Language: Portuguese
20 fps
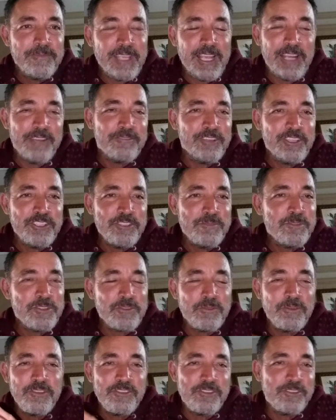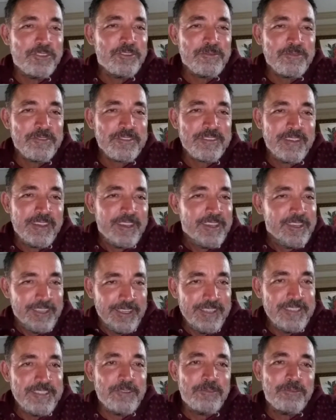Ela vende biscoitinhos
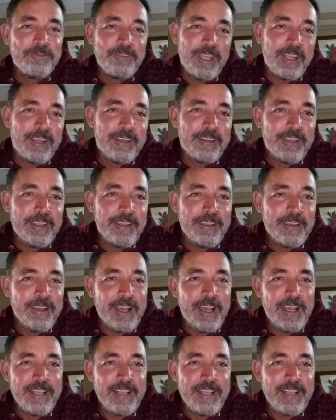e, segundo ela, né,